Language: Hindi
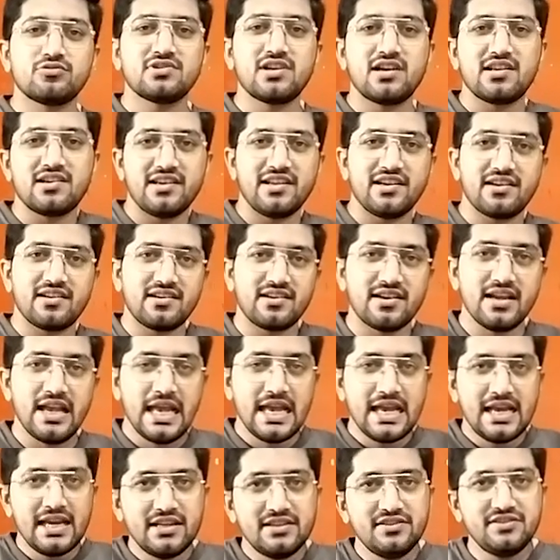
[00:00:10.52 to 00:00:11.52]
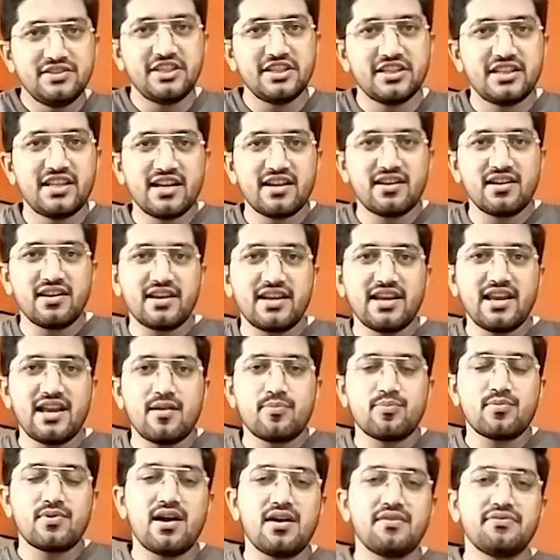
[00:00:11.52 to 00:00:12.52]
रोजगार लेकर जिसे करके
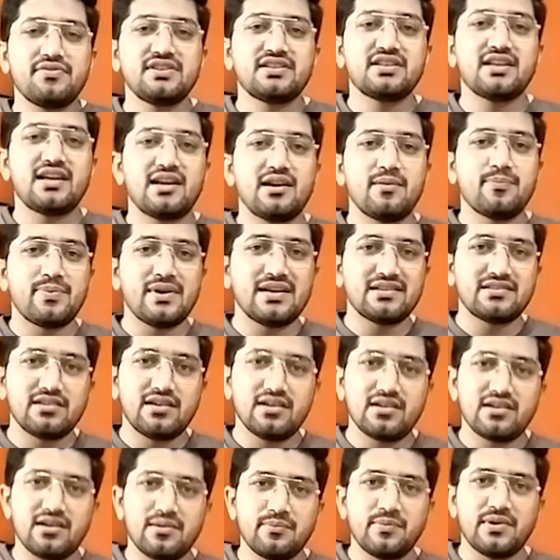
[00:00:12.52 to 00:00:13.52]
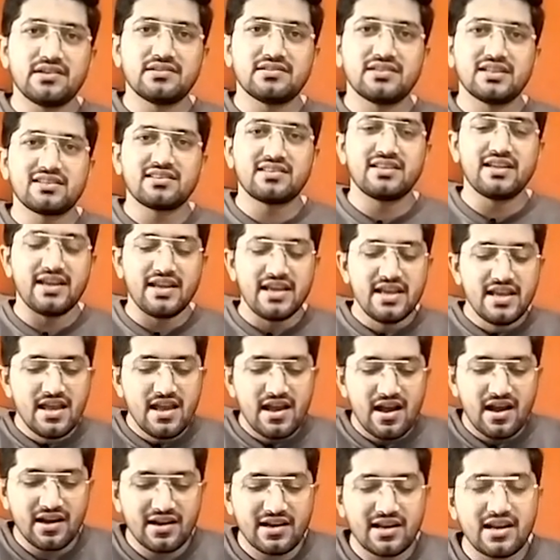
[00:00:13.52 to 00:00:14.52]
आप काफी सारा पैसा कमा सकते हैं
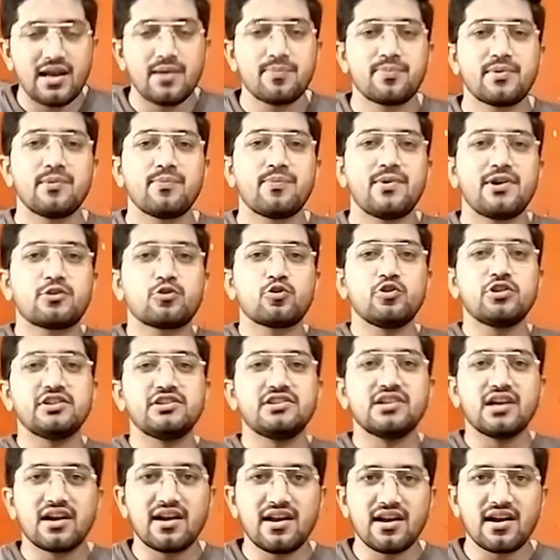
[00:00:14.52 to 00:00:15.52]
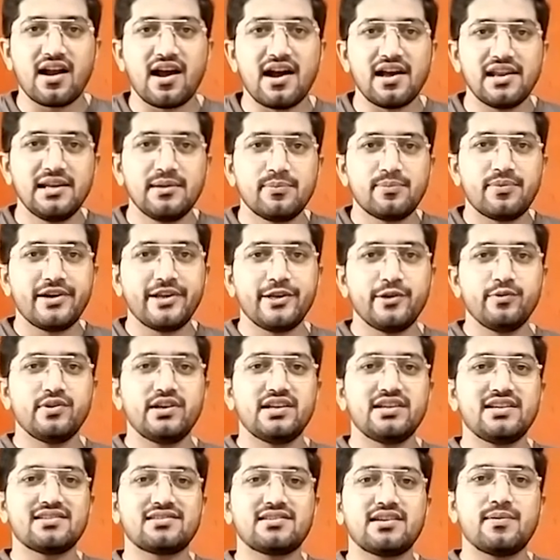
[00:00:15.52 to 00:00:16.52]
अगर आपके पास कोई जगह खाली पड़ी
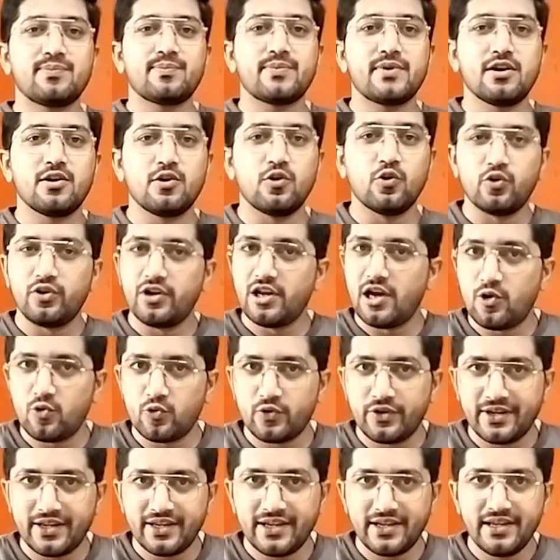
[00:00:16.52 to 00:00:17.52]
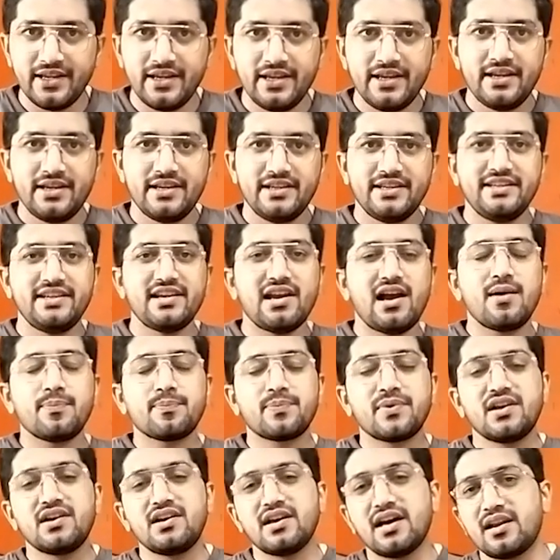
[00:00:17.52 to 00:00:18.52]
हुई है जैसे आपका गोडाउन है या
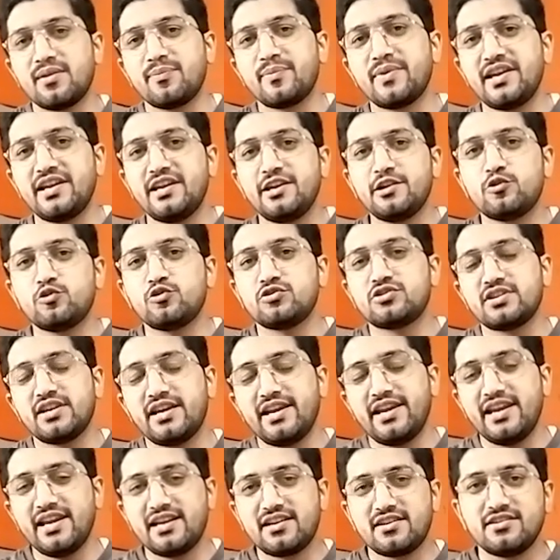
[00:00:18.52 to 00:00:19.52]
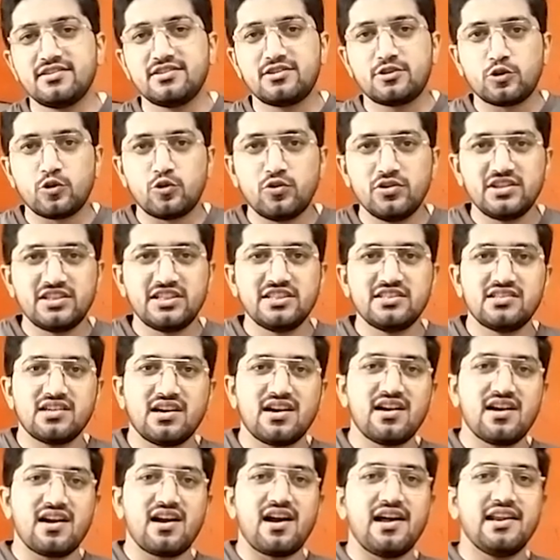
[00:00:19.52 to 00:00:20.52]
आपके घर में ही कुछ एक थोड़ी सी
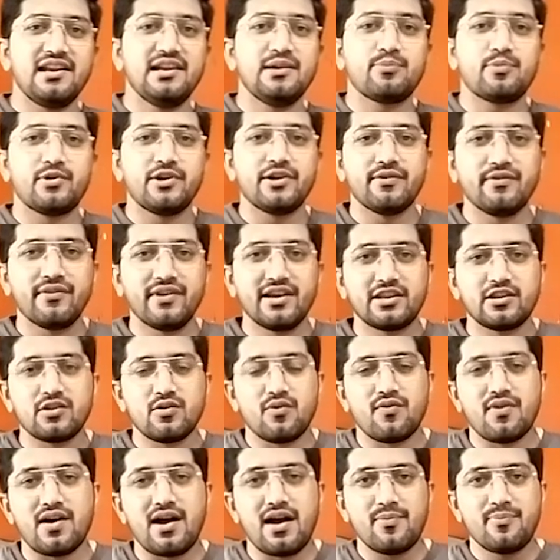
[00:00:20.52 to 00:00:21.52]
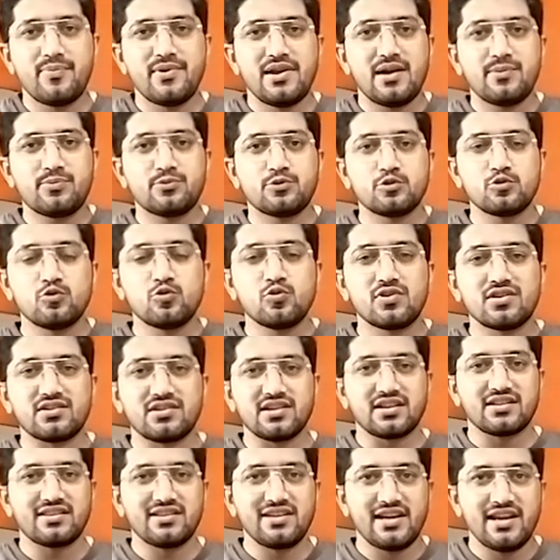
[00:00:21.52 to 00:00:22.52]
जगह खाली पड़ी हुई है तो वहां पे आप शुरू कर
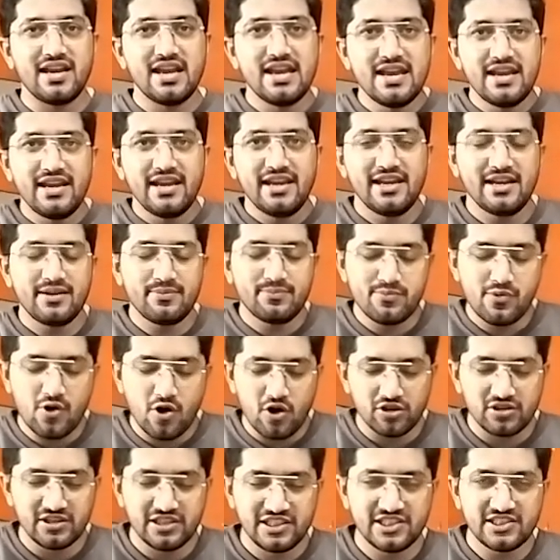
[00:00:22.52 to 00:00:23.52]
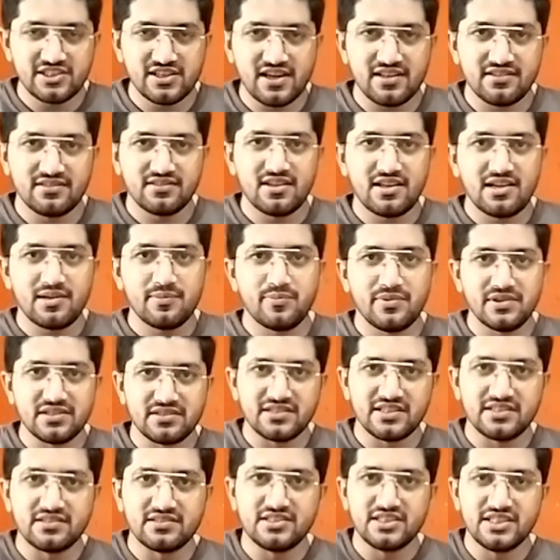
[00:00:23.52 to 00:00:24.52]
सकते हैं एक बहुत ही शानदार
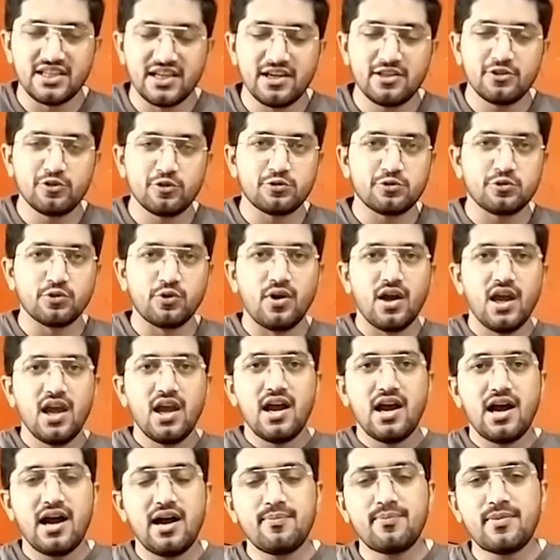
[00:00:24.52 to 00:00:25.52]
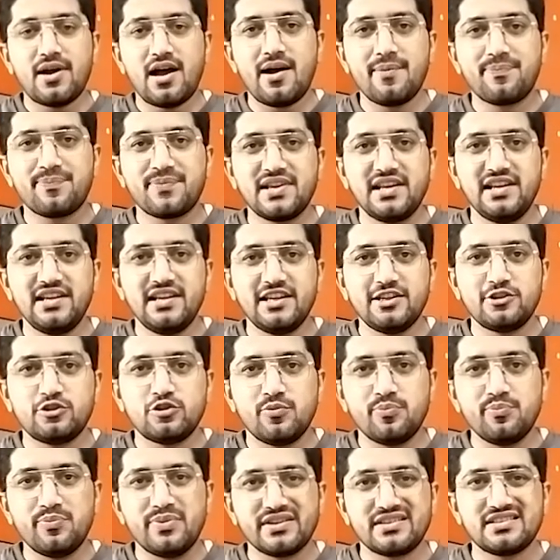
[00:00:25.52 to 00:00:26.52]
बिजनेस जी हाँ दोस्तों हम आपके लिए
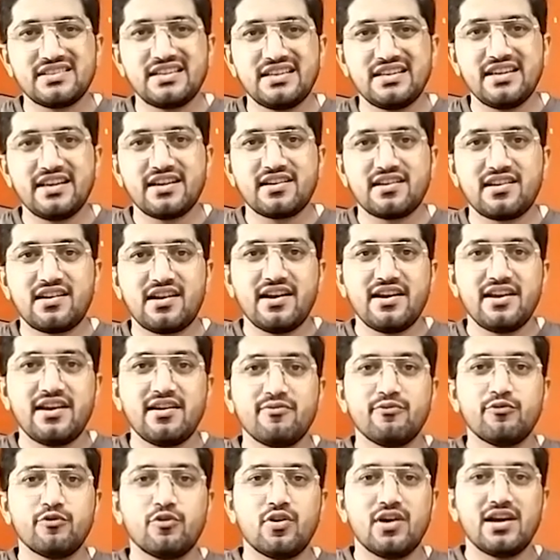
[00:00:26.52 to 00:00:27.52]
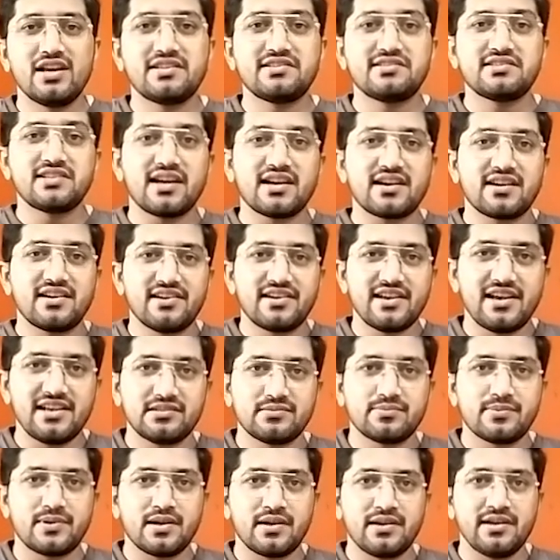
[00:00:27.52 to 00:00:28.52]
जो बिजनेस लेकर आए हैं वो है चेकर
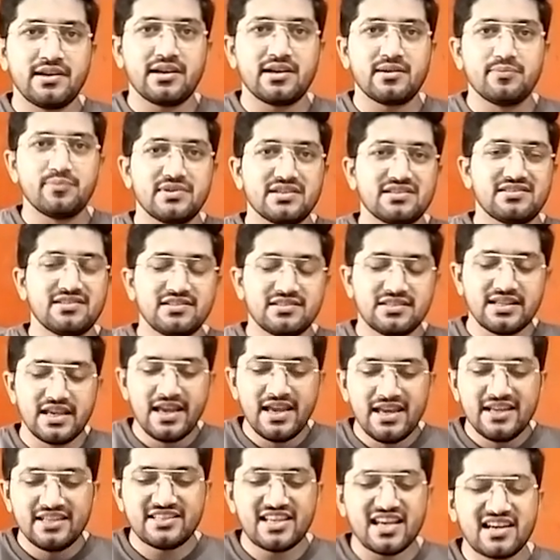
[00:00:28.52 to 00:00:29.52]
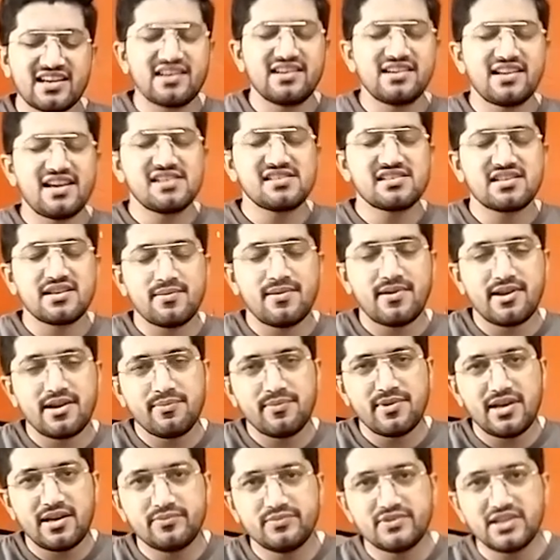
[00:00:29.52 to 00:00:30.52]
टाइल्स बनाने का बिजनेस चेकर टाइल्स के
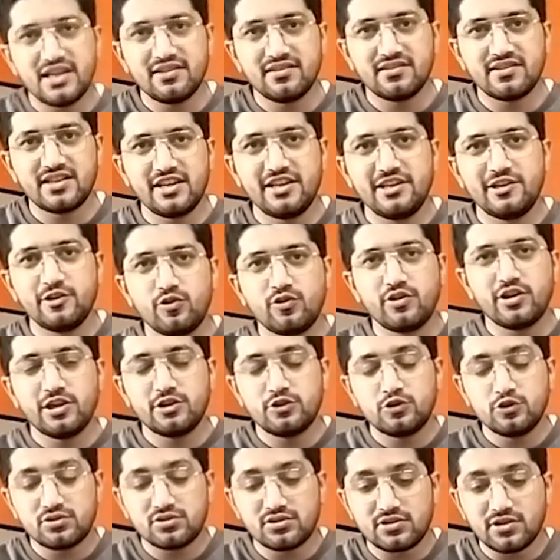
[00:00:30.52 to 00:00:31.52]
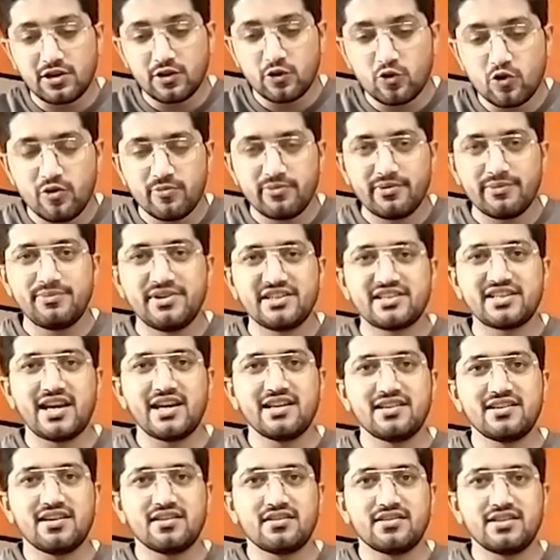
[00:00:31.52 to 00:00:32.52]
बारे में आप जानते ही होंगे जो सड़कों पर
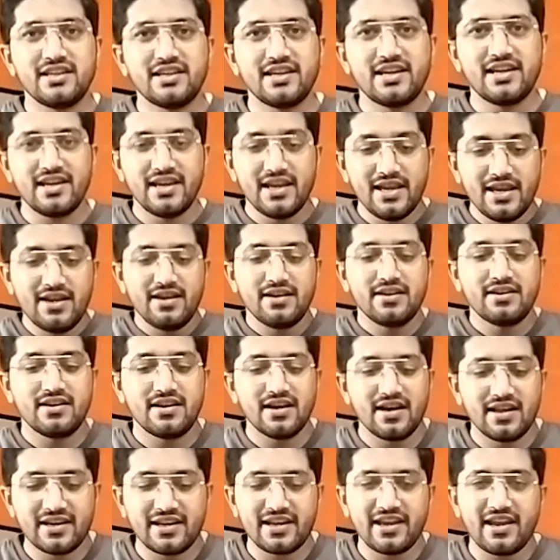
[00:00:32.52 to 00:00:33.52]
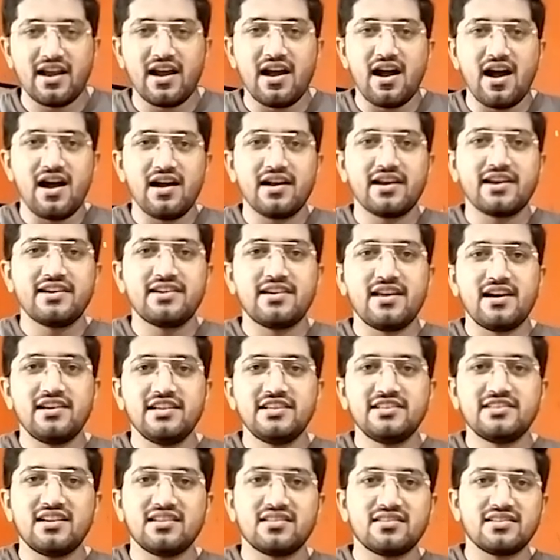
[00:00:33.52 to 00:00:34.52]
बिछाई जाती है घर के आगे
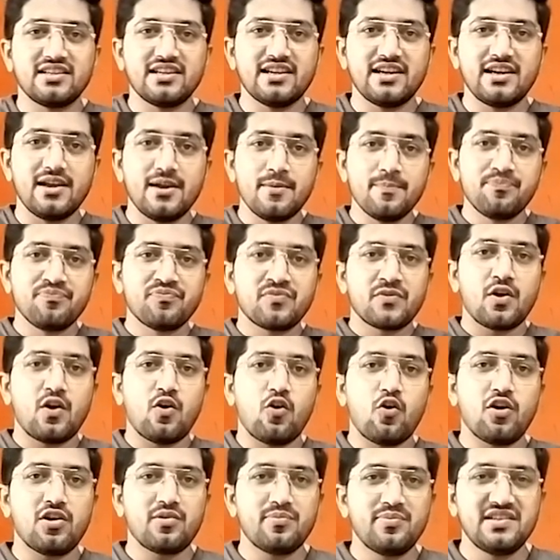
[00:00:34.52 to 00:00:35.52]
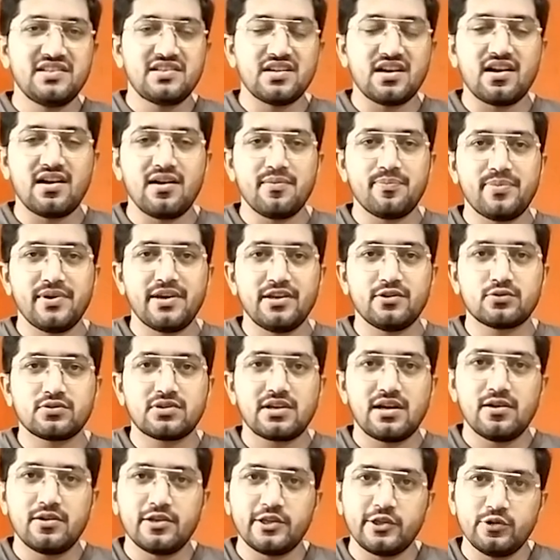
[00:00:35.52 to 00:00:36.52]
डाली जाती है और भी जगह पे
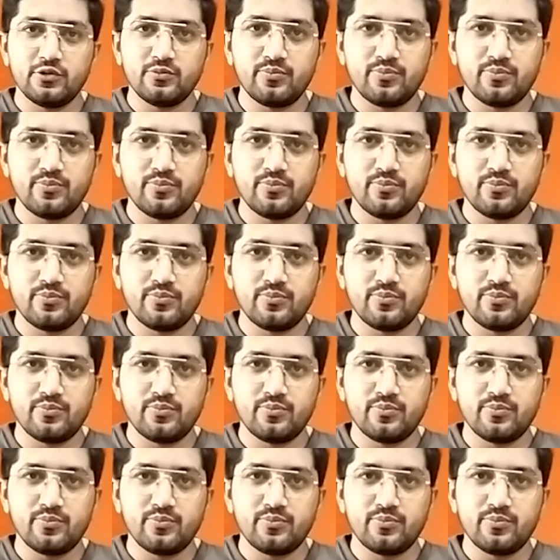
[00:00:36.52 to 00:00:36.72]
इसका